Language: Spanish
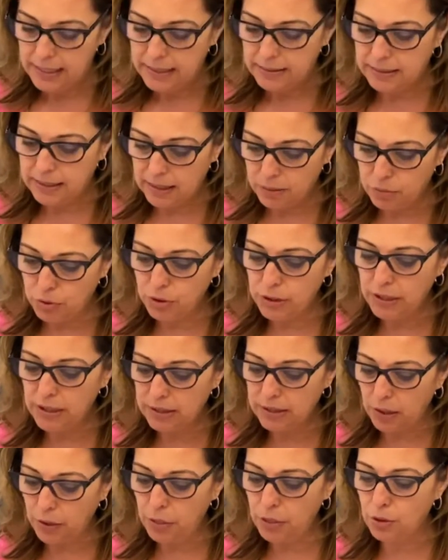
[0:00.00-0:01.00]
tenemos
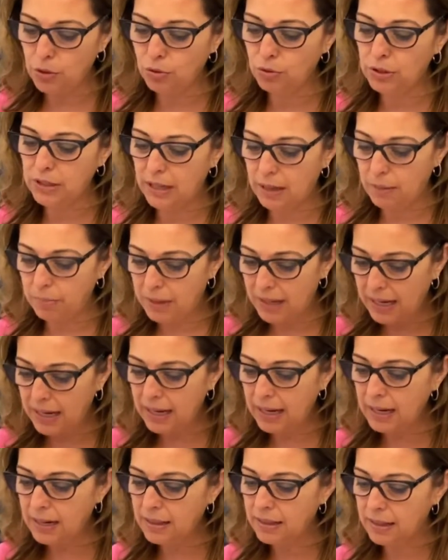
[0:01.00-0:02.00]
intención de
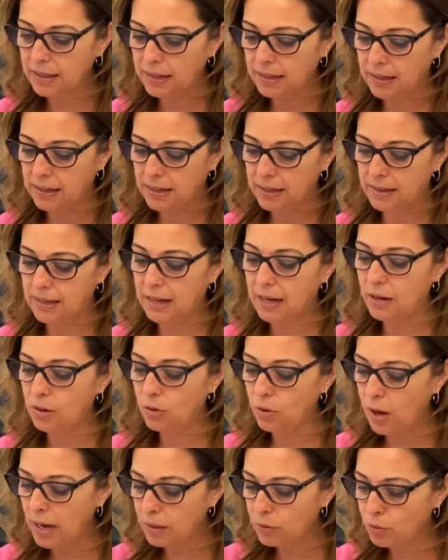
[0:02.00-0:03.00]
hablar, de dar
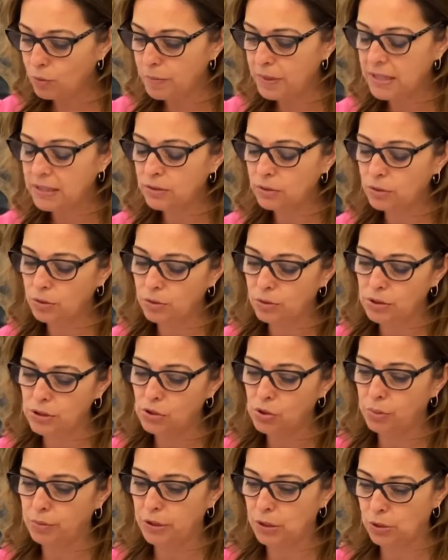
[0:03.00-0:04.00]
los argumentos y
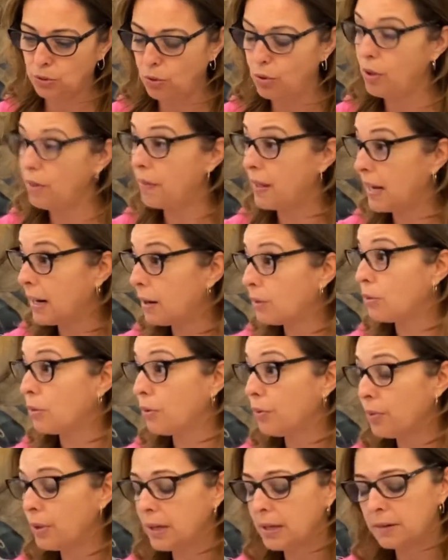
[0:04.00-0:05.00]
sobre todo de dar a
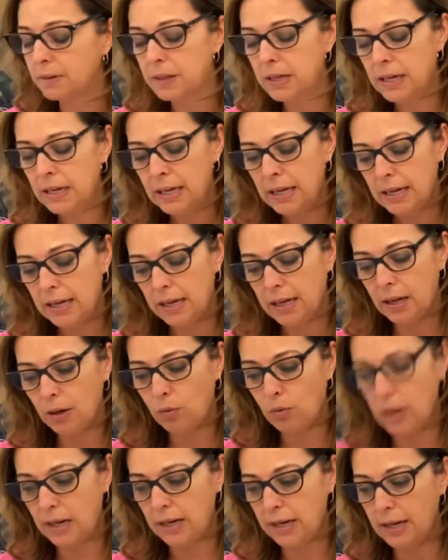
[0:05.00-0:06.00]
conocer eh,
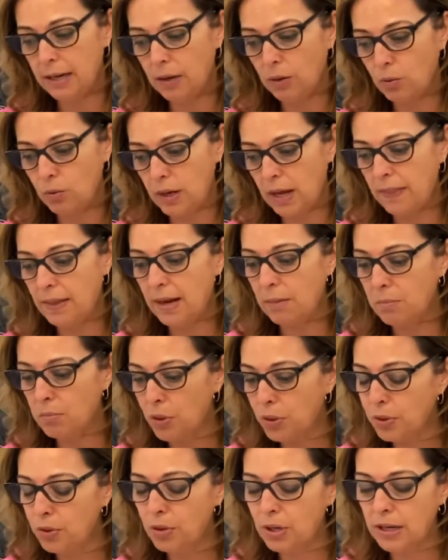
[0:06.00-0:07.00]
cuál es una de las
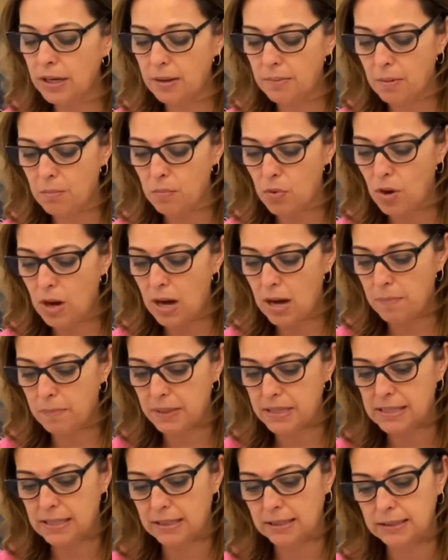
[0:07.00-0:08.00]
mociones que vamos a
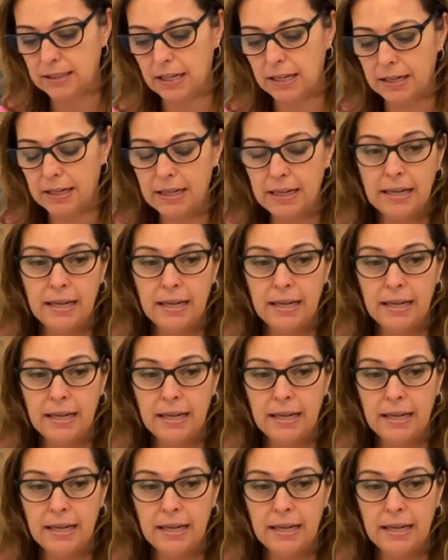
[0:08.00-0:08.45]
presentar.